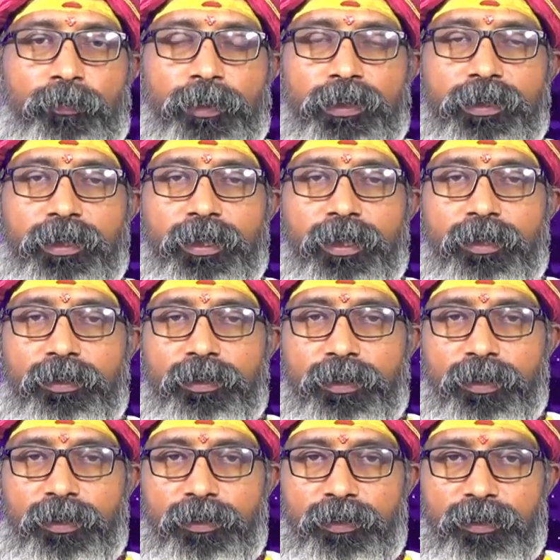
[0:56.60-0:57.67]
பதினேழு
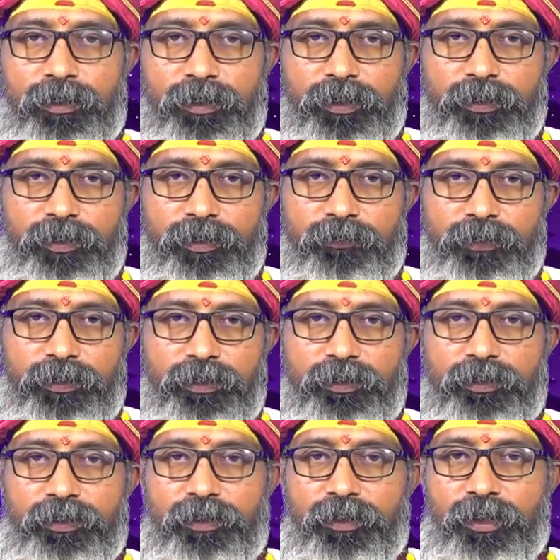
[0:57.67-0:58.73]
ஏழு ரெண்டாயிரத்தி இருபத்தி
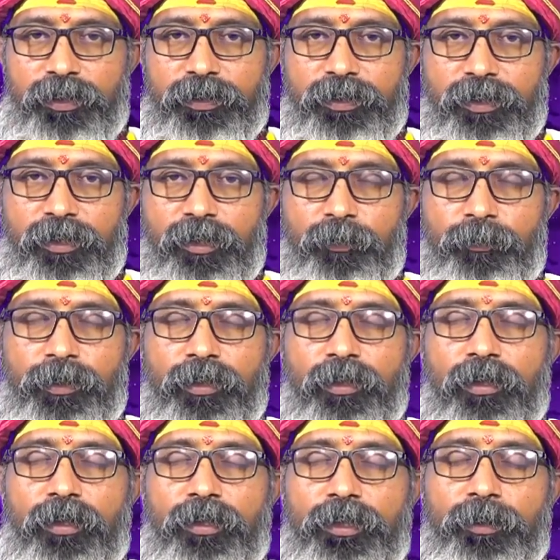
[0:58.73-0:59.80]
ரெண்டு ஞாயிற்றுக்கிழமை
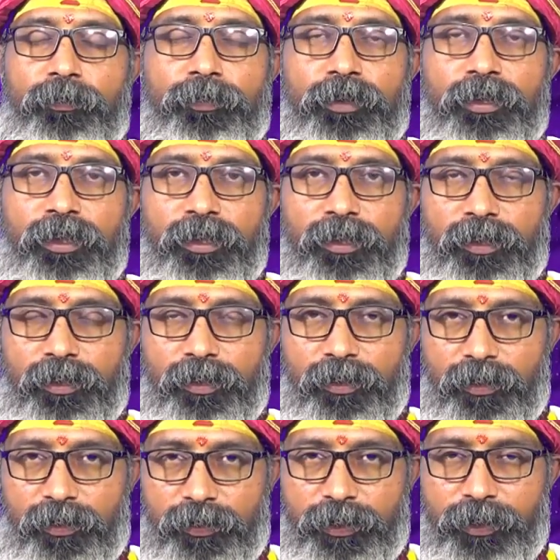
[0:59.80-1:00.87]
ஆடி பண்டிகை
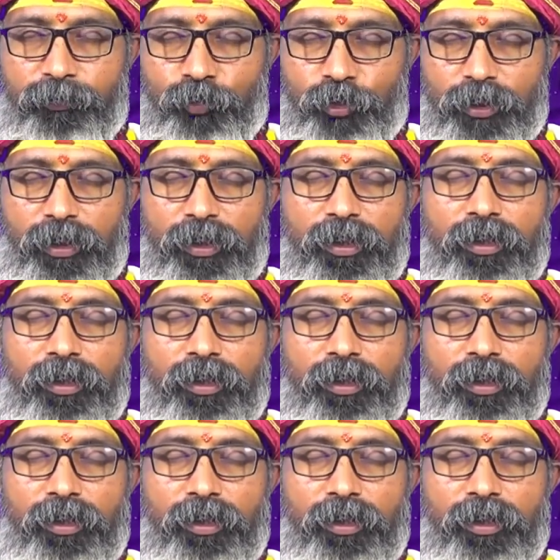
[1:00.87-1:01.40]
ஆடி முதல்